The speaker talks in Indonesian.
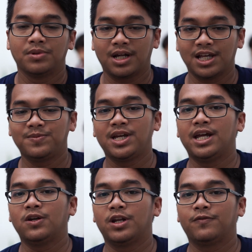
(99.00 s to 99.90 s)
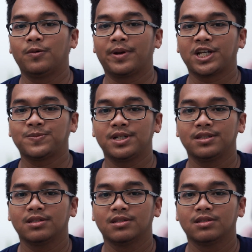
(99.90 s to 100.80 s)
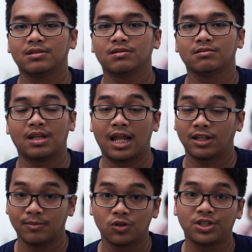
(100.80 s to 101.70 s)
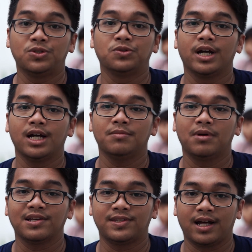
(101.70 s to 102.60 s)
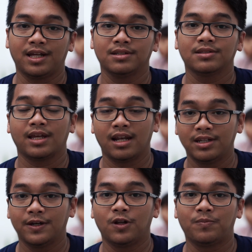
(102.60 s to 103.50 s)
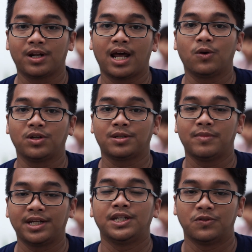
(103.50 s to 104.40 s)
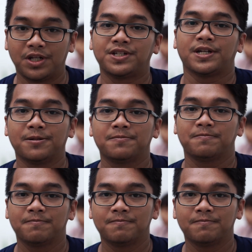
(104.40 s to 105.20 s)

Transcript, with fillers: Mikros menjadi Android Developer Expert telah terbukti juga menghasilkan talent developer Android terbaik di Indonesia.